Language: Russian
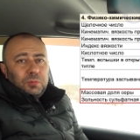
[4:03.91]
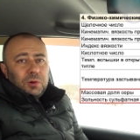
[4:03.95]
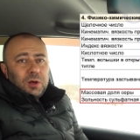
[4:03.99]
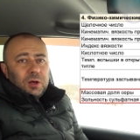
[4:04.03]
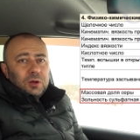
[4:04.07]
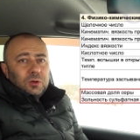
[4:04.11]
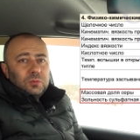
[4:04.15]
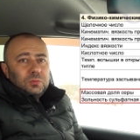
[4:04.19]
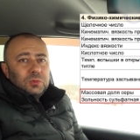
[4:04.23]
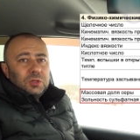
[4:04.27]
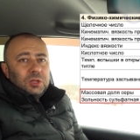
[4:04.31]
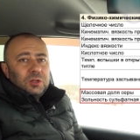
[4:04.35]

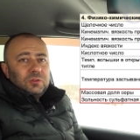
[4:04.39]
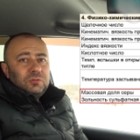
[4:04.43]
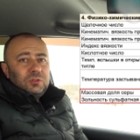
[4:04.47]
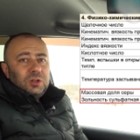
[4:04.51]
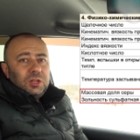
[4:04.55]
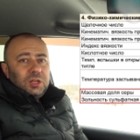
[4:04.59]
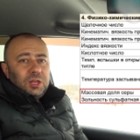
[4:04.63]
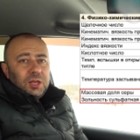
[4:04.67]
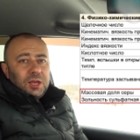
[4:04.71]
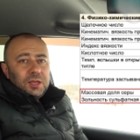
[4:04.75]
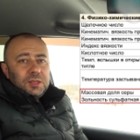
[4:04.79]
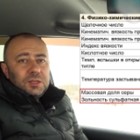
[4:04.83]
пагубное
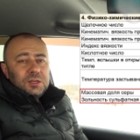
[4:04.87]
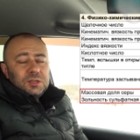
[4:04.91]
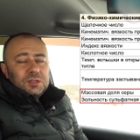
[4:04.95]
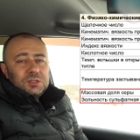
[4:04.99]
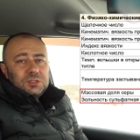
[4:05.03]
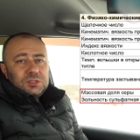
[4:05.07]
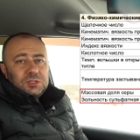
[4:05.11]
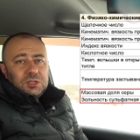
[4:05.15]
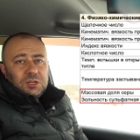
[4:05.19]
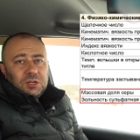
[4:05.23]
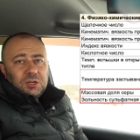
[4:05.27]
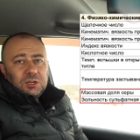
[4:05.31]
влияние
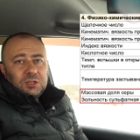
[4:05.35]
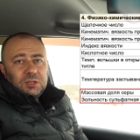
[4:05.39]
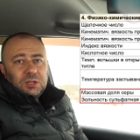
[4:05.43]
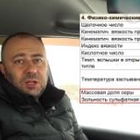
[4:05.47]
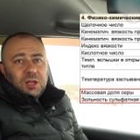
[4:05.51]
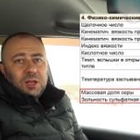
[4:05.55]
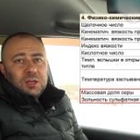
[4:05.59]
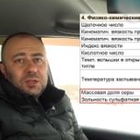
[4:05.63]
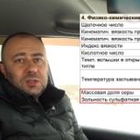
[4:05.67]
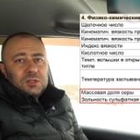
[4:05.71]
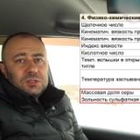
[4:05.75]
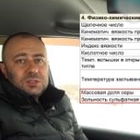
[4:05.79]
серы
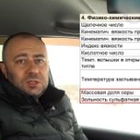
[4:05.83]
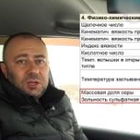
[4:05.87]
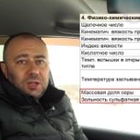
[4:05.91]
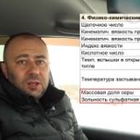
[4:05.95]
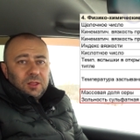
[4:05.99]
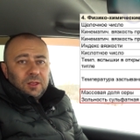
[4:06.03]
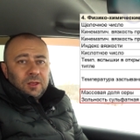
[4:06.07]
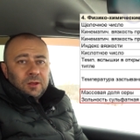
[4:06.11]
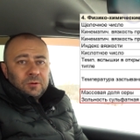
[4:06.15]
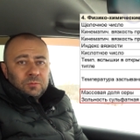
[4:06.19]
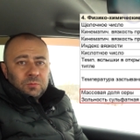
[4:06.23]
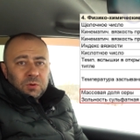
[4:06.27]
на
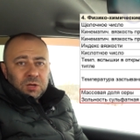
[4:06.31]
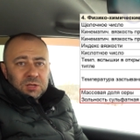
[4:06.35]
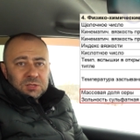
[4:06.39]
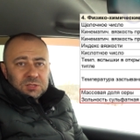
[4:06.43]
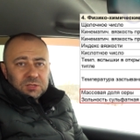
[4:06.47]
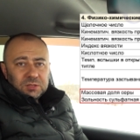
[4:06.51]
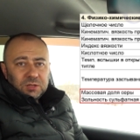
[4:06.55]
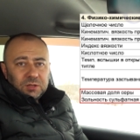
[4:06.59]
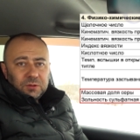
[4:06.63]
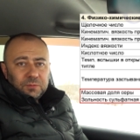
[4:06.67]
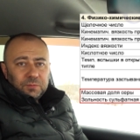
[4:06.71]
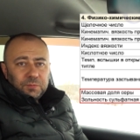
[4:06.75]
окисление
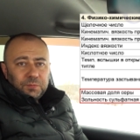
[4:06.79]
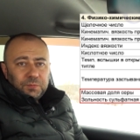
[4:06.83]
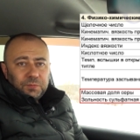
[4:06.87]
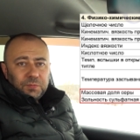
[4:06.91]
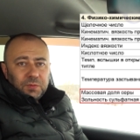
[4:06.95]
масла.